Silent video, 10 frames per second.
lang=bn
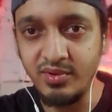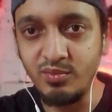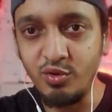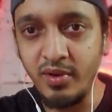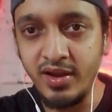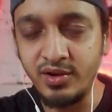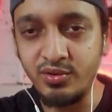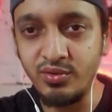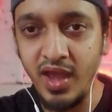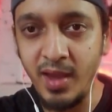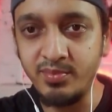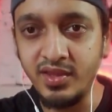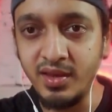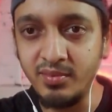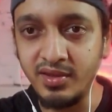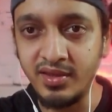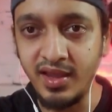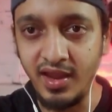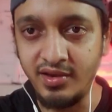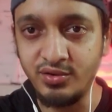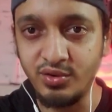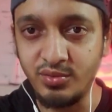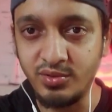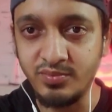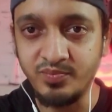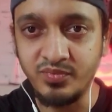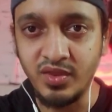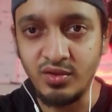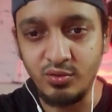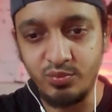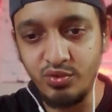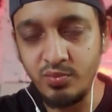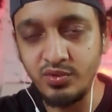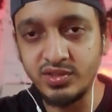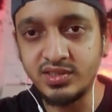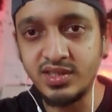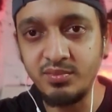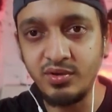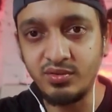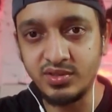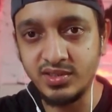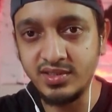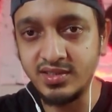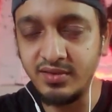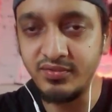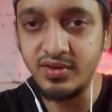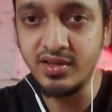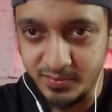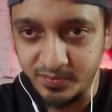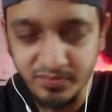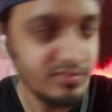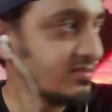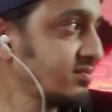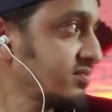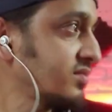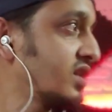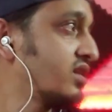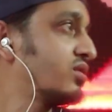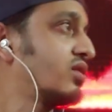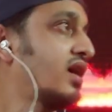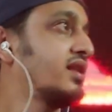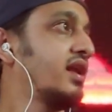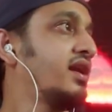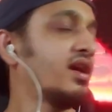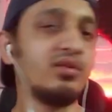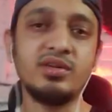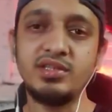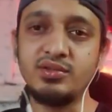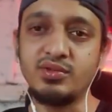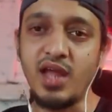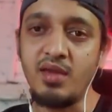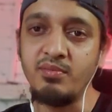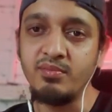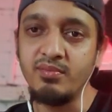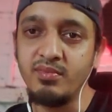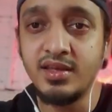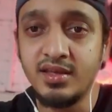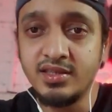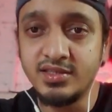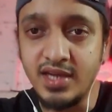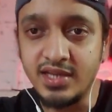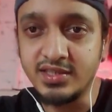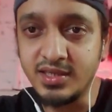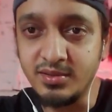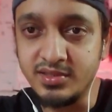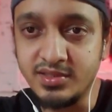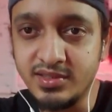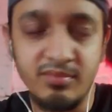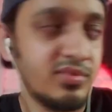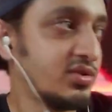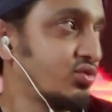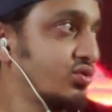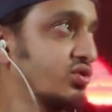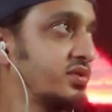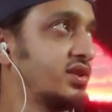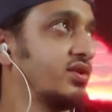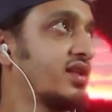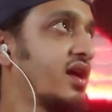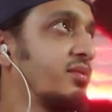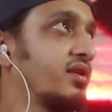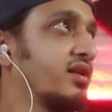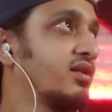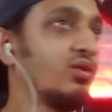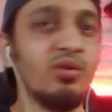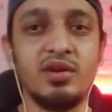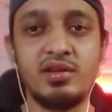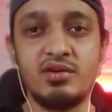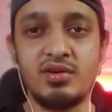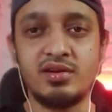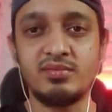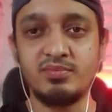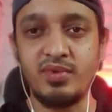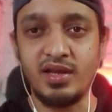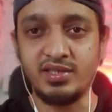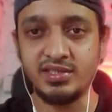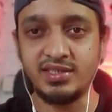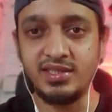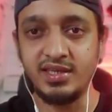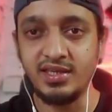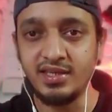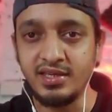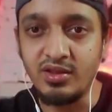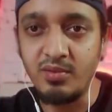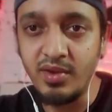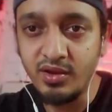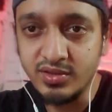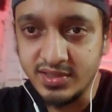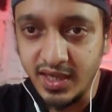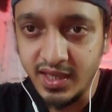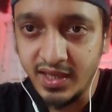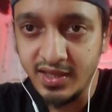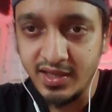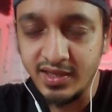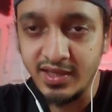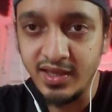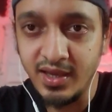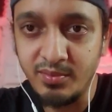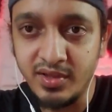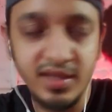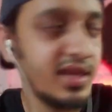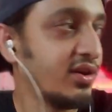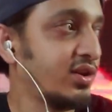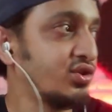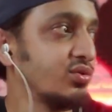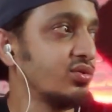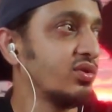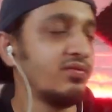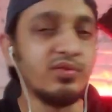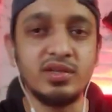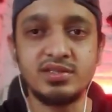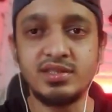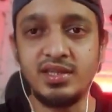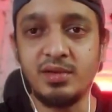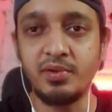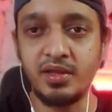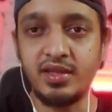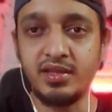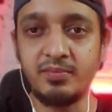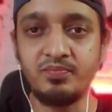মোবাইলের কোনো অ্যাপ দিয়ে আমি এডিট করব তো পুরো প্রসেসটা আমি করছি সেলফোনে তো আর দেরি না করি যেহেতু টাইম সাড়ে চারটা বাজে সূর্য বেশিক্ষণ থাকবে না গোল্ডেন আওয়ার প্রায় শেষের দিকে তো আমরা এখন যাই গিয়ে আমরা দেখি কিছু ফুটেজ নিতে পারি কিনা